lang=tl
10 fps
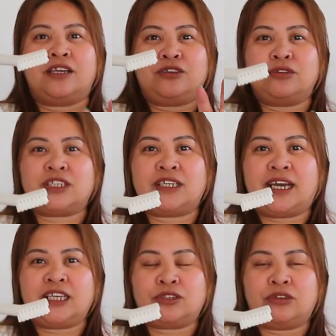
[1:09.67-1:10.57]
Yung sa
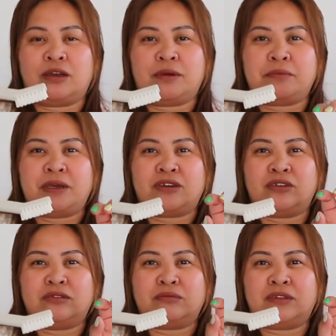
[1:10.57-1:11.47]
Daiso namin,
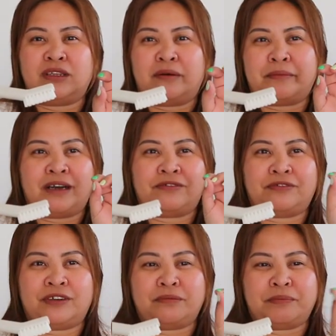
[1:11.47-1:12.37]
meron namang
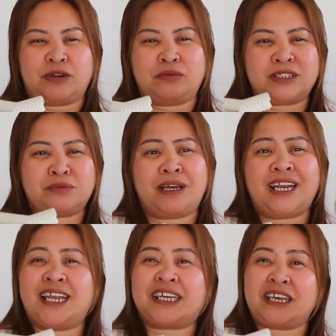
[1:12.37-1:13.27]
free. Pero mas
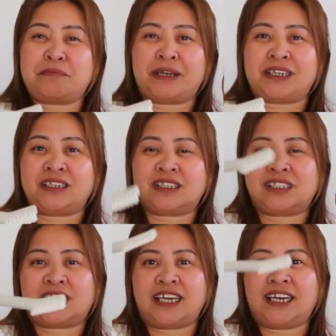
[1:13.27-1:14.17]
malalaki pa rin
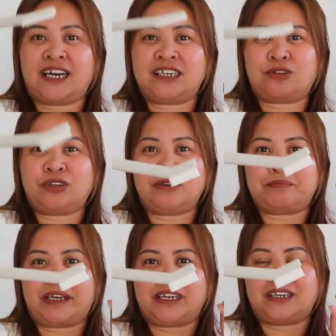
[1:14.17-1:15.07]
kasi kailangan ko
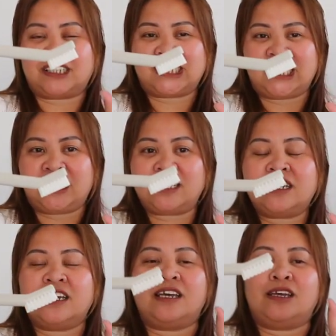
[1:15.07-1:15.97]
din pa rin ng
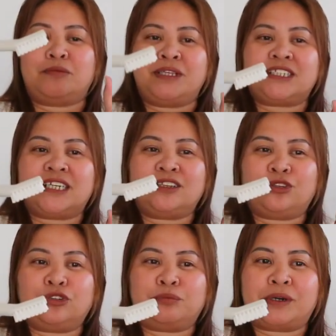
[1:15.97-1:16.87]
skinny. Minsan
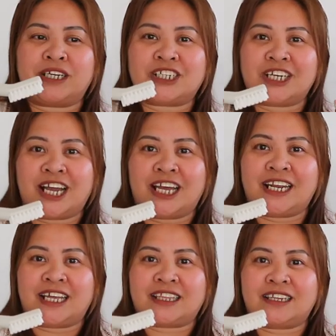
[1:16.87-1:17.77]
toothbrush nga
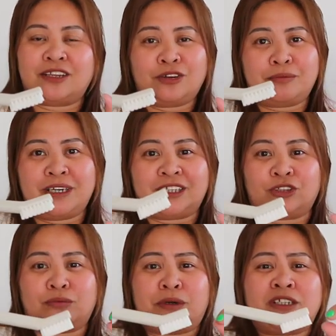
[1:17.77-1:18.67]
natin na normal na
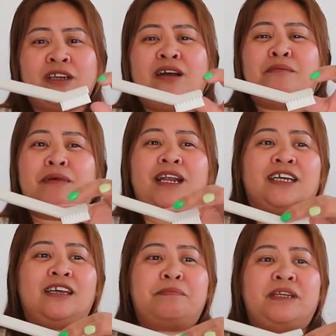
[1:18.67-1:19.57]
toothbrush,
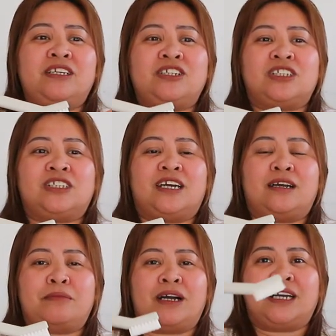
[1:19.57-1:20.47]
malaki pa din siya
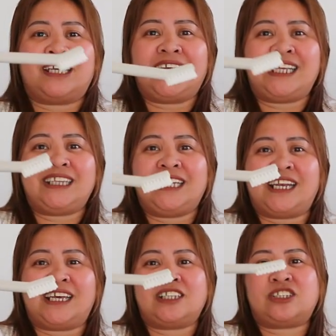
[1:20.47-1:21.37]
sa mga
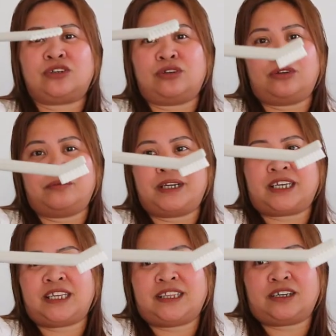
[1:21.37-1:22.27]
gilid-gilid. So,
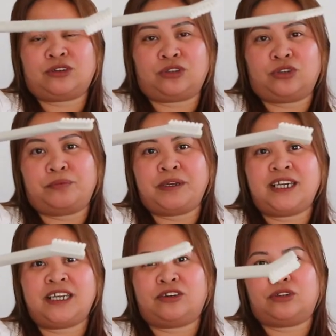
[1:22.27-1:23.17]
nakita ko to.
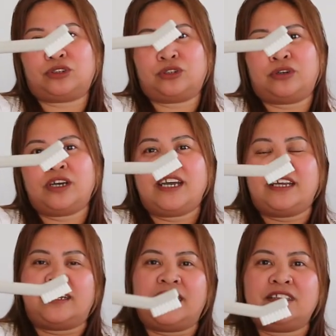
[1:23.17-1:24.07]
Binili ko. So,
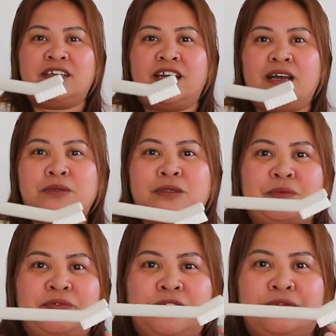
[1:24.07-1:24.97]
9 dirhams,
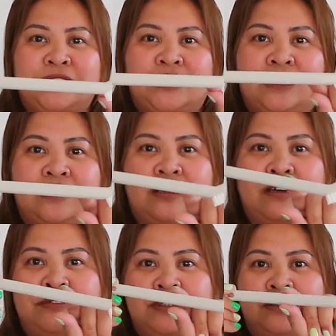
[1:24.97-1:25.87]
50%
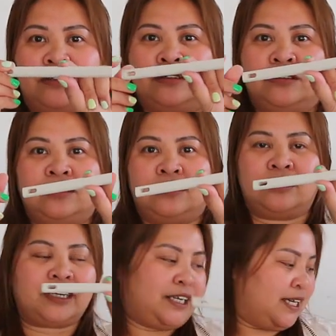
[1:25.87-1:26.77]
off. So,
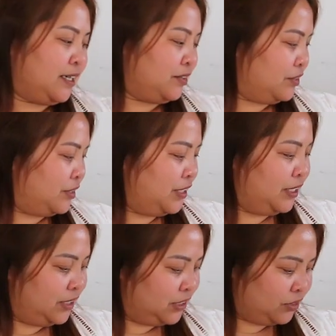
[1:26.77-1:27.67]
okay na ako.
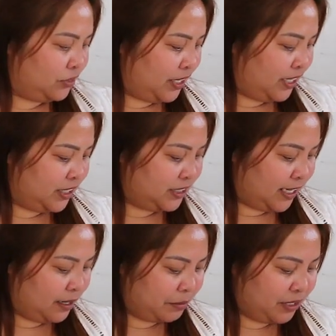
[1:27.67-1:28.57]
So, ayan. Isa
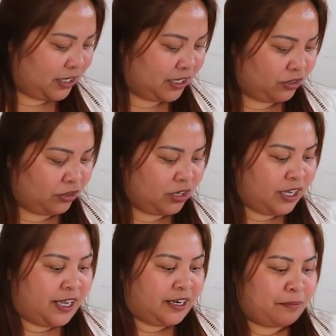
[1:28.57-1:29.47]
lang binili ko.
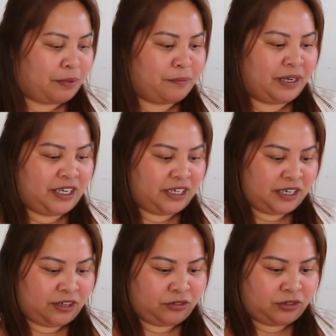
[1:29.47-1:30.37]
Napabili
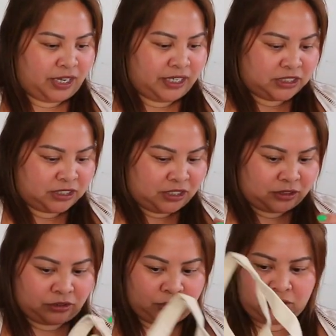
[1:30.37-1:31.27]
din ako guys
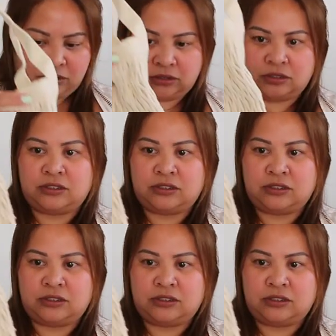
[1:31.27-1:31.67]
nito.